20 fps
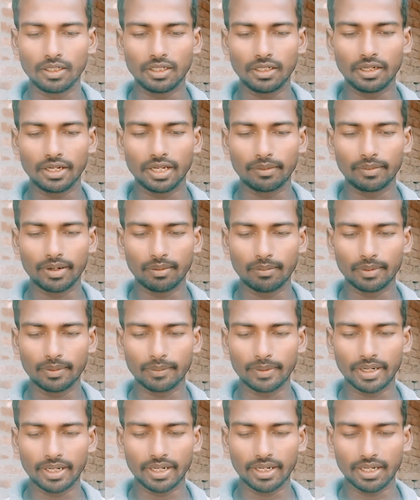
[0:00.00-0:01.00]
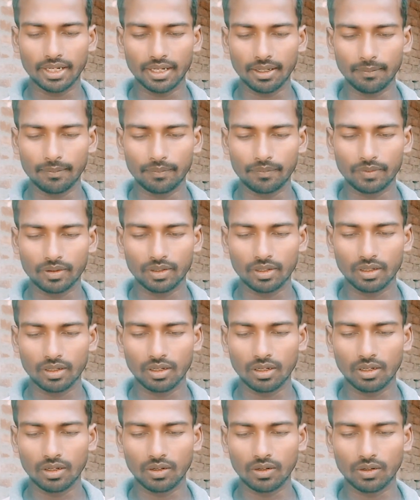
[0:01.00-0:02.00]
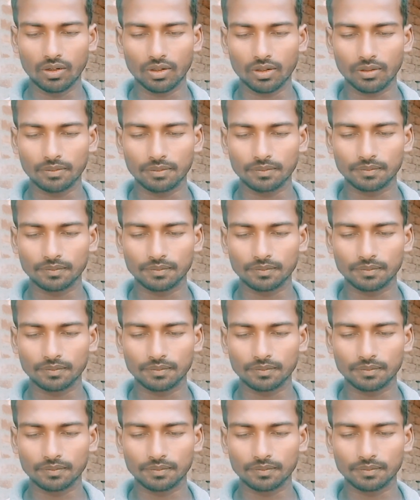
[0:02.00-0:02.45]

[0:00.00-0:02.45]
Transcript: एंगेजमेंट पे मैंने गया और